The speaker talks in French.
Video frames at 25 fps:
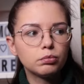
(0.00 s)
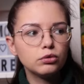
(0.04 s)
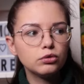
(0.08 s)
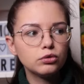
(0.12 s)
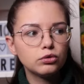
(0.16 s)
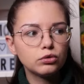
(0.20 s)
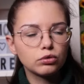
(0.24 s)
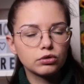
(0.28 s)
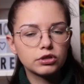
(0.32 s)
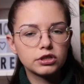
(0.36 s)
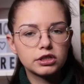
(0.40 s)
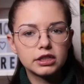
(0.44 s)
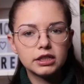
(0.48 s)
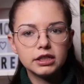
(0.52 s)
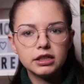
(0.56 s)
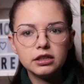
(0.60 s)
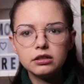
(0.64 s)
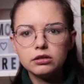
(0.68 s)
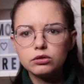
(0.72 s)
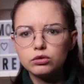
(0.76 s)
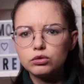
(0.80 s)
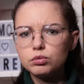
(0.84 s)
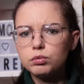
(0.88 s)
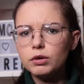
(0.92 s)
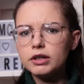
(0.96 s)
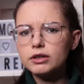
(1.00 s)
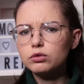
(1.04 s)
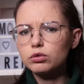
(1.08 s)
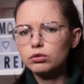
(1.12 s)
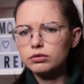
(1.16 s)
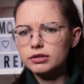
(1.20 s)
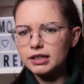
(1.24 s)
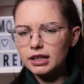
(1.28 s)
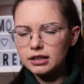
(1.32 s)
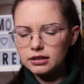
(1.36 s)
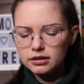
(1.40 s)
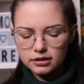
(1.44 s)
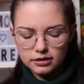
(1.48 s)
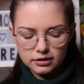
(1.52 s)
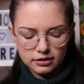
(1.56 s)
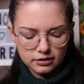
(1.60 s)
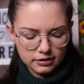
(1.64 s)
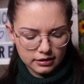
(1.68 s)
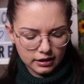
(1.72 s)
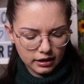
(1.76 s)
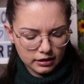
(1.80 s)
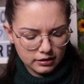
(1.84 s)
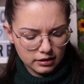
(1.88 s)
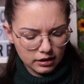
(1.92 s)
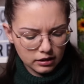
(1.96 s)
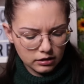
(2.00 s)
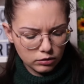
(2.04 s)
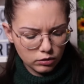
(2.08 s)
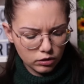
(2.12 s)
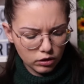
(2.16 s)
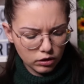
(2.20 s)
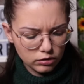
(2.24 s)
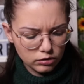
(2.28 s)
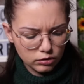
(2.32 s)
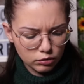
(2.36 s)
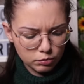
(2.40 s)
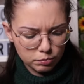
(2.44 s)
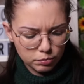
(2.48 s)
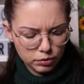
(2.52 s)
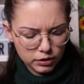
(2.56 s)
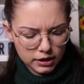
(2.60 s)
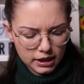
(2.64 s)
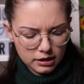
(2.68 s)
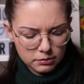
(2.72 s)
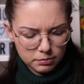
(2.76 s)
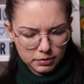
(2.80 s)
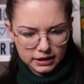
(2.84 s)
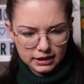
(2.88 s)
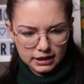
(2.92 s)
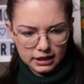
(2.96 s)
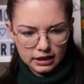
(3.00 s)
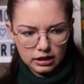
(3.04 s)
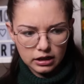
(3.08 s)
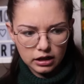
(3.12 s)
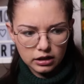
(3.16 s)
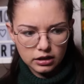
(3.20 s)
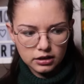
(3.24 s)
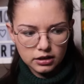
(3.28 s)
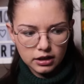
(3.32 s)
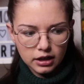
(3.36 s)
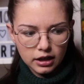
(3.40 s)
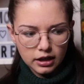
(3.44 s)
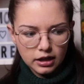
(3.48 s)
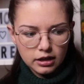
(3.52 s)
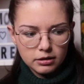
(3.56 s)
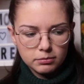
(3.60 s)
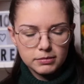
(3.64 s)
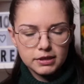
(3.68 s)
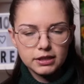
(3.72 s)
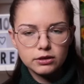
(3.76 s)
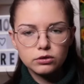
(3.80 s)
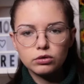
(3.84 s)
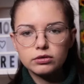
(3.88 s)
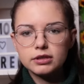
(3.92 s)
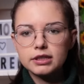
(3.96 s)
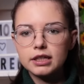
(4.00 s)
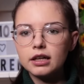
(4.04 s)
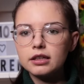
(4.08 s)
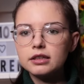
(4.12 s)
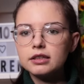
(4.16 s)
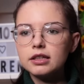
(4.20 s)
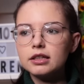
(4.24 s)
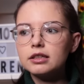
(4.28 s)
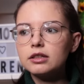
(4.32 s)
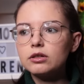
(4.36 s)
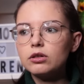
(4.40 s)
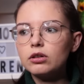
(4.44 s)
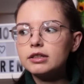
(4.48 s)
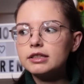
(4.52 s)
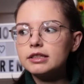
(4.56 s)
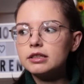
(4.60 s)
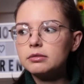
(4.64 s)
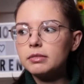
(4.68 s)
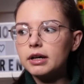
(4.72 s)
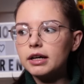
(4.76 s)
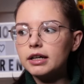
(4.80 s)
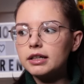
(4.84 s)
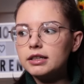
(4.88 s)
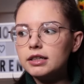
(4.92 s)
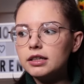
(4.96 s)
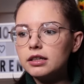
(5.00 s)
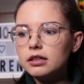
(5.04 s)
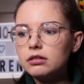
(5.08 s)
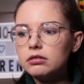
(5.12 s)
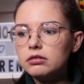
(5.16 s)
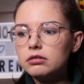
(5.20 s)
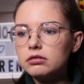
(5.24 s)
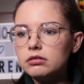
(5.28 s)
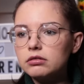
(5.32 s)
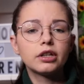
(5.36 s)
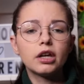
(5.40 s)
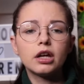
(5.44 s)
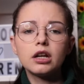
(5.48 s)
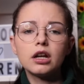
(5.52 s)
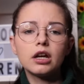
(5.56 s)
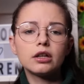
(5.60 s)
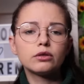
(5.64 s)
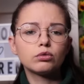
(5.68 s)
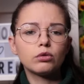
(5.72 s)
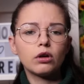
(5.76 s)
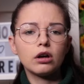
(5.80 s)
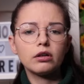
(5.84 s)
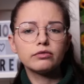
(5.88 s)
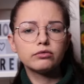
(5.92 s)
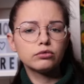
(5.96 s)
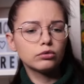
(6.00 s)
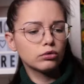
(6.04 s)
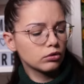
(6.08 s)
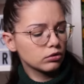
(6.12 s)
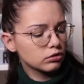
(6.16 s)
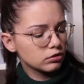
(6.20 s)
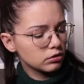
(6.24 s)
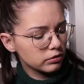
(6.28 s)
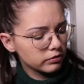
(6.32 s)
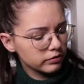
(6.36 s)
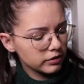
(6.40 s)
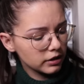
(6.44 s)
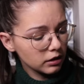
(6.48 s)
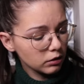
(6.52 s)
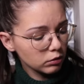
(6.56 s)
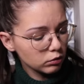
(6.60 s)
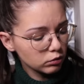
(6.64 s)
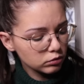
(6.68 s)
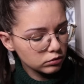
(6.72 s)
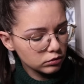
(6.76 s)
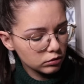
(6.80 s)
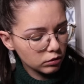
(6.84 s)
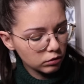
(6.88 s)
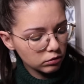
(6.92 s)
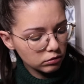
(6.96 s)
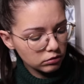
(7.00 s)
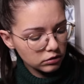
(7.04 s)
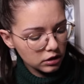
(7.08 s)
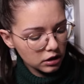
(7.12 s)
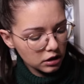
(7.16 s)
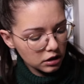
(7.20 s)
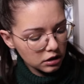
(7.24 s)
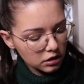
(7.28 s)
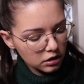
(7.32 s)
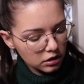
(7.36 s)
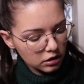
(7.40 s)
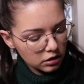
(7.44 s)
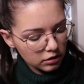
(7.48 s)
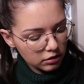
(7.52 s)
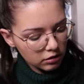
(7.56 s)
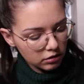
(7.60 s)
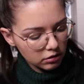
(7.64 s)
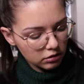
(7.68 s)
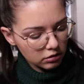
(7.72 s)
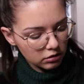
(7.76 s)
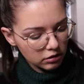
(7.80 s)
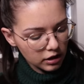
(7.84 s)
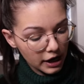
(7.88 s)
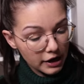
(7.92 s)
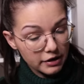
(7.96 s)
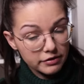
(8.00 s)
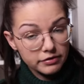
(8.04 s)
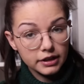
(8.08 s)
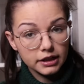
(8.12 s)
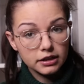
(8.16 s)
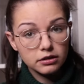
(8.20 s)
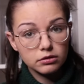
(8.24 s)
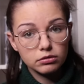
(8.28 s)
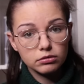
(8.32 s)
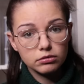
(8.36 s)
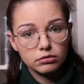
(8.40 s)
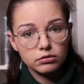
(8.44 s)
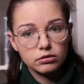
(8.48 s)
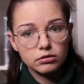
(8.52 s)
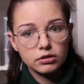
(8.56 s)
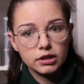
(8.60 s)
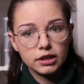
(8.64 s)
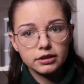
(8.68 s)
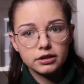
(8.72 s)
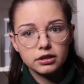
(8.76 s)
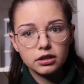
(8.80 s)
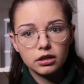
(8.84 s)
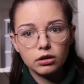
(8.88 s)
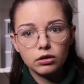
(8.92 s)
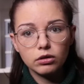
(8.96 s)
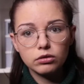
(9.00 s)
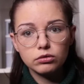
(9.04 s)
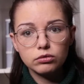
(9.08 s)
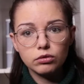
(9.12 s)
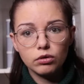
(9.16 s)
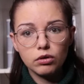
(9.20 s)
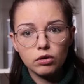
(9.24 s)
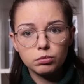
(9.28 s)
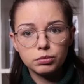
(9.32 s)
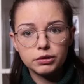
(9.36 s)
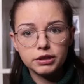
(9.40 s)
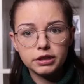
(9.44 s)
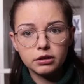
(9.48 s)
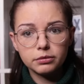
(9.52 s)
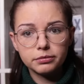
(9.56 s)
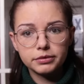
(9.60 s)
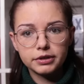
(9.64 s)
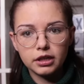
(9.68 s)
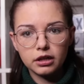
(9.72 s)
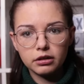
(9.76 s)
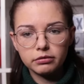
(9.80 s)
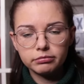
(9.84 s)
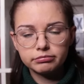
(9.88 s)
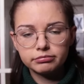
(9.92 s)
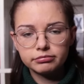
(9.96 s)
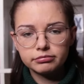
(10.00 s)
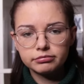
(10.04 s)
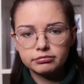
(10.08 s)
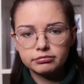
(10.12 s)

plus sur Chine, du moins sur certaines coques, donc peut-être pas celle-là, mais sur certaines coques, c'est marqué c'est aléatoire, vous recevez ou non », avec l'intérieur de rempli comme ça.